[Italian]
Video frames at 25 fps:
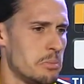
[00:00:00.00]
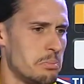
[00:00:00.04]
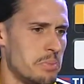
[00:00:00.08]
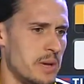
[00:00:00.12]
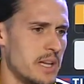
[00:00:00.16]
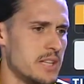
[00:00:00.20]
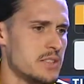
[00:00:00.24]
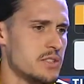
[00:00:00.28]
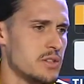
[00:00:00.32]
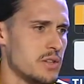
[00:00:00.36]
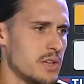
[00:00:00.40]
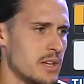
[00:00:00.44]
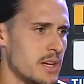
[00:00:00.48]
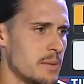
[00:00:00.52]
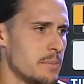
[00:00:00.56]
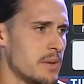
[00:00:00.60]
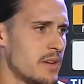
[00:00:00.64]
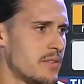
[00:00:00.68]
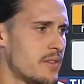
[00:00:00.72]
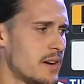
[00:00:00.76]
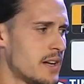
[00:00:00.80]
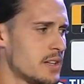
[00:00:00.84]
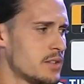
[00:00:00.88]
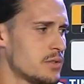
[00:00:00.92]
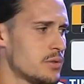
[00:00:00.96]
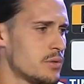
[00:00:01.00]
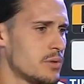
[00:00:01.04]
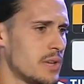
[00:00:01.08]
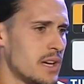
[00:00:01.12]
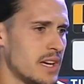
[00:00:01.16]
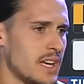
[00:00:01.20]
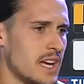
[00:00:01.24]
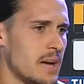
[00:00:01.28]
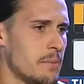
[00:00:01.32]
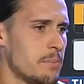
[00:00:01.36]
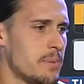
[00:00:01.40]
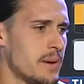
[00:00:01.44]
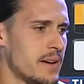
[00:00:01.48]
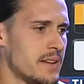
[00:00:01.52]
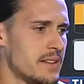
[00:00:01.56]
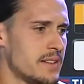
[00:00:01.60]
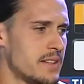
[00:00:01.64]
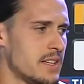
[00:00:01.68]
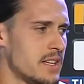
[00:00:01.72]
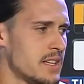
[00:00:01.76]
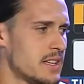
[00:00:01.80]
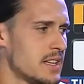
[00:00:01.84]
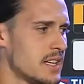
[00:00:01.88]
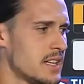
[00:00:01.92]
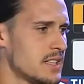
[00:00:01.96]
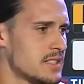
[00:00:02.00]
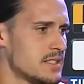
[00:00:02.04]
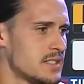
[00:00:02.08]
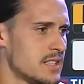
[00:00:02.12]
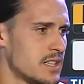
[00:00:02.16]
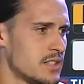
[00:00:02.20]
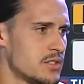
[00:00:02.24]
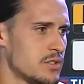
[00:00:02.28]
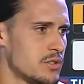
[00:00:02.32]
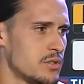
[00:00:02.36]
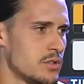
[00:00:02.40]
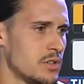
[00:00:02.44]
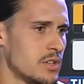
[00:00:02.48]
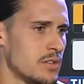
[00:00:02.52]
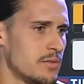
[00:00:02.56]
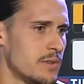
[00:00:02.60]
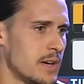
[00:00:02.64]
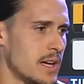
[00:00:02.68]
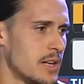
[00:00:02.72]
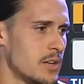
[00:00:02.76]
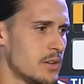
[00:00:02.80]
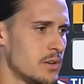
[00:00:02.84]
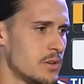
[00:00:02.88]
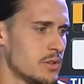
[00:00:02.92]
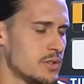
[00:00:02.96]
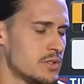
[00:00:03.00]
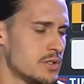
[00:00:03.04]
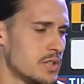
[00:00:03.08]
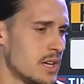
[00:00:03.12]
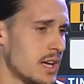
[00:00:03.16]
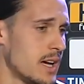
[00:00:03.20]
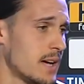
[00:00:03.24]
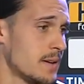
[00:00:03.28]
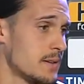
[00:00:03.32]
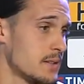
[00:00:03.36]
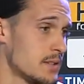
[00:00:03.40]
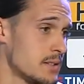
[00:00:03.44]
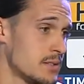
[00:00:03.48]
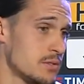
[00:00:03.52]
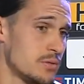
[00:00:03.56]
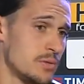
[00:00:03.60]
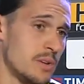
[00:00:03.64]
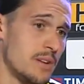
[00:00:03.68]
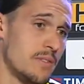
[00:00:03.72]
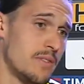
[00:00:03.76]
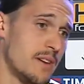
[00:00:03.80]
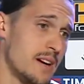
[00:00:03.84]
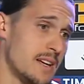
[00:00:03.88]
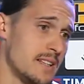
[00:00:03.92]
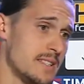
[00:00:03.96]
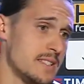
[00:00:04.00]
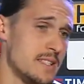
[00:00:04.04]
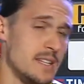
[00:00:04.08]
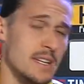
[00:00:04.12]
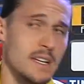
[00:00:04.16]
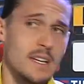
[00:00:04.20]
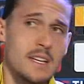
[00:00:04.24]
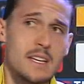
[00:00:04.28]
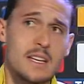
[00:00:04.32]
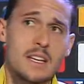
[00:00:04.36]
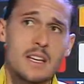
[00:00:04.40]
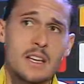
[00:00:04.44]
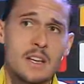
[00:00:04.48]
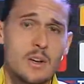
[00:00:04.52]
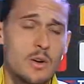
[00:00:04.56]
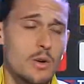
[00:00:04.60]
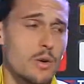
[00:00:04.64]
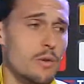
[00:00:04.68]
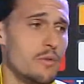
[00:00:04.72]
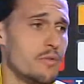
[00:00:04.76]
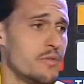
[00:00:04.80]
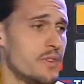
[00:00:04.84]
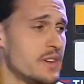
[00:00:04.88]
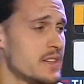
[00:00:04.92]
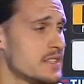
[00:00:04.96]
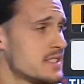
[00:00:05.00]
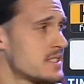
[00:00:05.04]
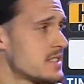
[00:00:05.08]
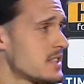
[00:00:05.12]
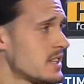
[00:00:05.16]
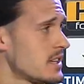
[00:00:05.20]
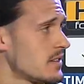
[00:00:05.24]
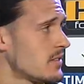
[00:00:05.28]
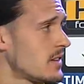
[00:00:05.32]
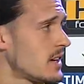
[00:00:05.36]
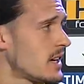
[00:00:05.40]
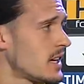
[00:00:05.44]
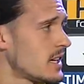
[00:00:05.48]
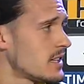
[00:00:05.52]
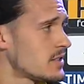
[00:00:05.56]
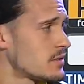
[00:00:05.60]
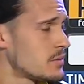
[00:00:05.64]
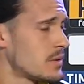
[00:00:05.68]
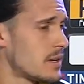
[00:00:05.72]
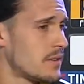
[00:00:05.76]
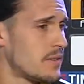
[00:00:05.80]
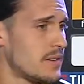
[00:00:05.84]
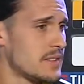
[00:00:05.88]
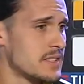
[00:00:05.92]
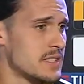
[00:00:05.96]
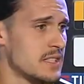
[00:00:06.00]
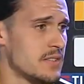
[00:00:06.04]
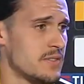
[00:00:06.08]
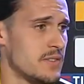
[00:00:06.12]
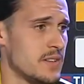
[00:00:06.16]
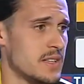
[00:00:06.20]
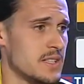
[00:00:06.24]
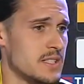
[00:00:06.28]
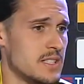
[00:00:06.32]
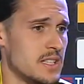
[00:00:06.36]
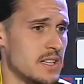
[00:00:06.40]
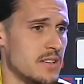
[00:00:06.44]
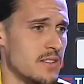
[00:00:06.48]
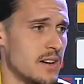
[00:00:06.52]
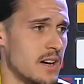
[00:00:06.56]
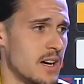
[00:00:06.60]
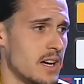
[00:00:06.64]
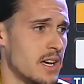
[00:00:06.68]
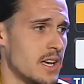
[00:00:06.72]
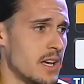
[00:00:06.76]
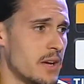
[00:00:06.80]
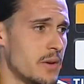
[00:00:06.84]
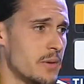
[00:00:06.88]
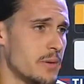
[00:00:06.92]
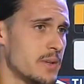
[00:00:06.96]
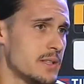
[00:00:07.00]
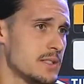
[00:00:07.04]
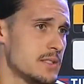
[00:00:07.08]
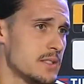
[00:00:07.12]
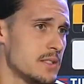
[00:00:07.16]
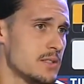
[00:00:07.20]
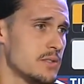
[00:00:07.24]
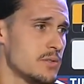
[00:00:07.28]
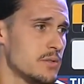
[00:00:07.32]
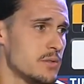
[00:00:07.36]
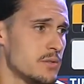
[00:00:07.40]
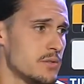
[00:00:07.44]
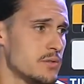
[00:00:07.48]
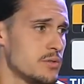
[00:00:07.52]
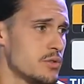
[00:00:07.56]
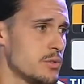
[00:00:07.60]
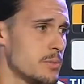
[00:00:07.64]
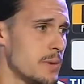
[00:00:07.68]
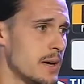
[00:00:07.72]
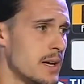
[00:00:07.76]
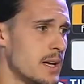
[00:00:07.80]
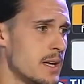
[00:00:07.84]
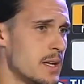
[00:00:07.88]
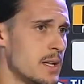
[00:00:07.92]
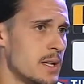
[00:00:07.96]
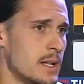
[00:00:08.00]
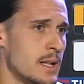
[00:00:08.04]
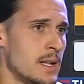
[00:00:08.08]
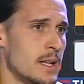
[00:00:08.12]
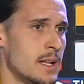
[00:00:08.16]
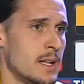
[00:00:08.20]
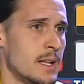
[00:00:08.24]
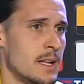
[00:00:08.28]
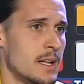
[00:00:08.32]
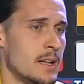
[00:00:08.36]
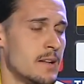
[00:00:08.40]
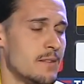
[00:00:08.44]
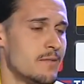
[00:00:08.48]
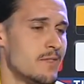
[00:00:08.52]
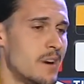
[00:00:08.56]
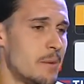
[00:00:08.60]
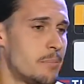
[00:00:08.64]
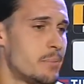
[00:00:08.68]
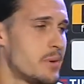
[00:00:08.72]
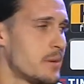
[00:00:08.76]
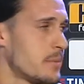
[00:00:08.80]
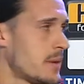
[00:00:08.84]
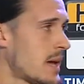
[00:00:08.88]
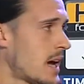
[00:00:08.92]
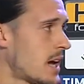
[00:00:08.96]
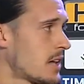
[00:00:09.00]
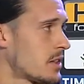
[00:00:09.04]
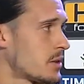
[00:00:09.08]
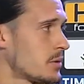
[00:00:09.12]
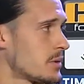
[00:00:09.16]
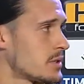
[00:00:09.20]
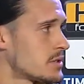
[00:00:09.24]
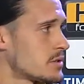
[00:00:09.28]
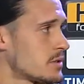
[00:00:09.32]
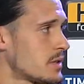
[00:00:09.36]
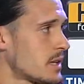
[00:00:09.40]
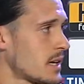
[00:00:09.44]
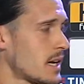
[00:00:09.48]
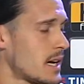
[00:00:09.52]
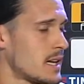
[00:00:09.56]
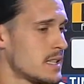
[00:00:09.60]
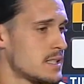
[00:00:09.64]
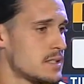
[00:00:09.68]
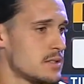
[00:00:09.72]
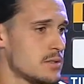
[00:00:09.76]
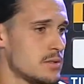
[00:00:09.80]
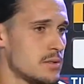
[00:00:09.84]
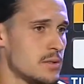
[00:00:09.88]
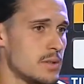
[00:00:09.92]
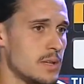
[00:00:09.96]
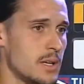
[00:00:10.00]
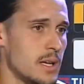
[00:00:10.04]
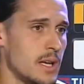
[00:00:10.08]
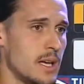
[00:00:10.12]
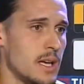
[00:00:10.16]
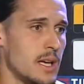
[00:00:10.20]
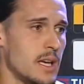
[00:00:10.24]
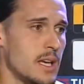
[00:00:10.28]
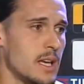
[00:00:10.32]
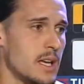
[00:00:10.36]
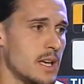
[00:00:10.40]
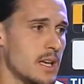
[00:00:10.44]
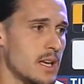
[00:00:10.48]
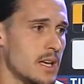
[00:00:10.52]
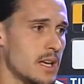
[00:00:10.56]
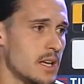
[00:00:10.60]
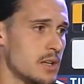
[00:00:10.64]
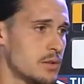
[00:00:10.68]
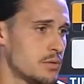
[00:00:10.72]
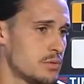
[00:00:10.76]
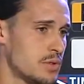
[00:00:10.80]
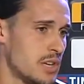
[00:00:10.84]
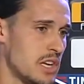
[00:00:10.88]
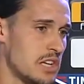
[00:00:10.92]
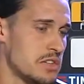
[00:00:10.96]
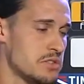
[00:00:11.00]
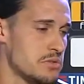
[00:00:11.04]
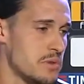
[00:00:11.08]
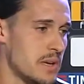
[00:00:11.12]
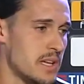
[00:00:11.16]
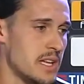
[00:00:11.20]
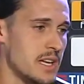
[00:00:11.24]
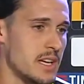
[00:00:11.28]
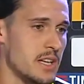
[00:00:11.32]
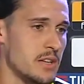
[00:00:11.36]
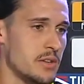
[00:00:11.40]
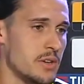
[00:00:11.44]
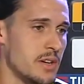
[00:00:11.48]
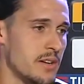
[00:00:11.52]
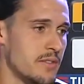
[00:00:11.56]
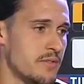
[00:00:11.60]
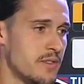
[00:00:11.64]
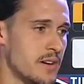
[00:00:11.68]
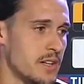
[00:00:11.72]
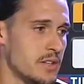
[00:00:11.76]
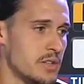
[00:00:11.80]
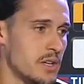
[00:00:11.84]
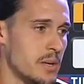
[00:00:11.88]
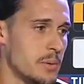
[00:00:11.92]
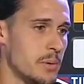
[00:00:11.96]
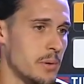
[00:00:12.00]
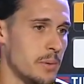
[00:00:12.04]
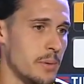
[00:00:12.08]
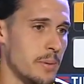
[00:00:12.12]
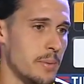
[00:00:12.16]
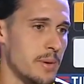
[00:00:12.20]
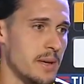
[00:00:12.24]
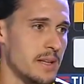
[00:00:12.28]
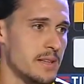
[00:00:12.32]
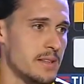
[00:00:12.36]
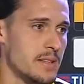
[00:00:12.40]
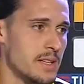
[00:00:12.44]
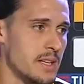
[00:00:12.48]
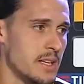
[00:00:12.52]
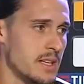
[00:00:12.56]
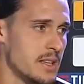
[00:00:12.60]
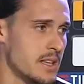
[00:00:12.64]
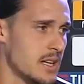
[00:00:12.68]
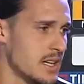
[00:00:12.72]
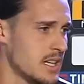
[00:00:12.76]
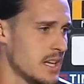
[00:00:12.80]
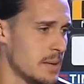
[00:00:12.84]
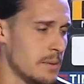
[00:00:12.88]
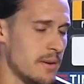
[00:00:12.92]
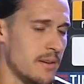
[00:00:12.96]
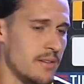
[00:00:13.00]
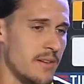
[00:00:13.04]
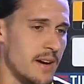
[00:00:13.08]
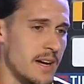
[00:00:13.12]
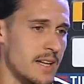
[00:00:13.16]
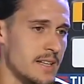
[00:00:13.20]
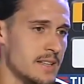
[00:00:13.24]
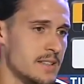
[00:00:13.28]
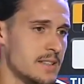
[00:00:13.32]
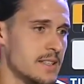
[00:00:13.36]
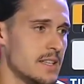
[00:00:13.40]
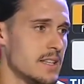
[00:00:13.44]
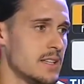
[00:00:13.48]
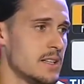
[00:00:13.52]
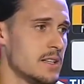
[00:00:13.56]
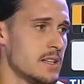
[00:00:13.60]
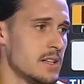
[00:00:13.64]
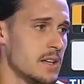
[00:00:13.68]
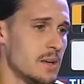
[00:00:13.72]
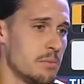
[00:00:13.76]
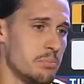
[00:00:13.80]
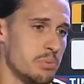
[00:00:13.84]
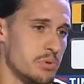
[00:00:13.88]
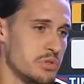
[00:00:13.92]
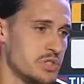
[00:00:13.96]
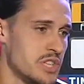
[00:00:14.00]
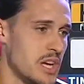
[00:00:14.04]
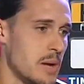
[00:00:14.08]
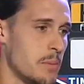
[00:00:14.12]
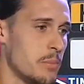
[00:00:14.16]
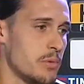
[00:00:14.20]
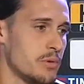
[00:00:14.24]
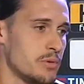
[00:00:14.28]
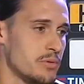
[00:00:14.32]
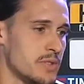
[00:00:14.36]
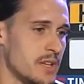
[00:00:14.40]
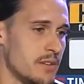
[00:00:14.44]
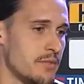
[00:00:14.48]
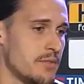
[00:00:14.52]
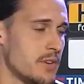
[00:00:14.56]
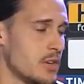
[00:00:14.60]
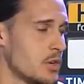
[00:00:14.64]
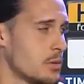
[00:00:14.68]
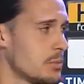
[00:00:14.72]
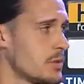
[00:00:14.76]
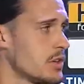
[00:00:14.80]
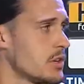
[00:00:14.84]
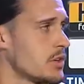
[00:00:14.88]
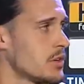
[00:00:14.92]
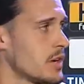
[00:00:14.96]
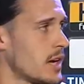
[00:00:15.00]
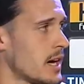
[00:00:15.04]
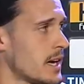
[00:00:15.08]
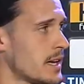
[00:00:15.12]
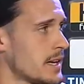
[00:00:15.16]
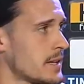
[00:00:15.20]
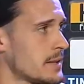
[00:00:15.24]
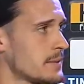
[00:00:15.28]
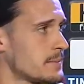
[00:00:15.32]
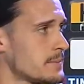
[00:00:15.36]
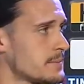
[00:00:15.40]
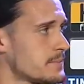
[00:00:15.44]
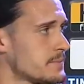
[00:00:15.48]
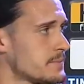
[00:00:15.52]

penso che abbia fatto una gran partita sia sotto livello sia sulla fase offensiva e sulla fase difensiva e questi sono insomma va premiato questo ragazzo e tutta la squadra credo che ha fatto la propria partita andiamo avanti e possiamo davvero migliorare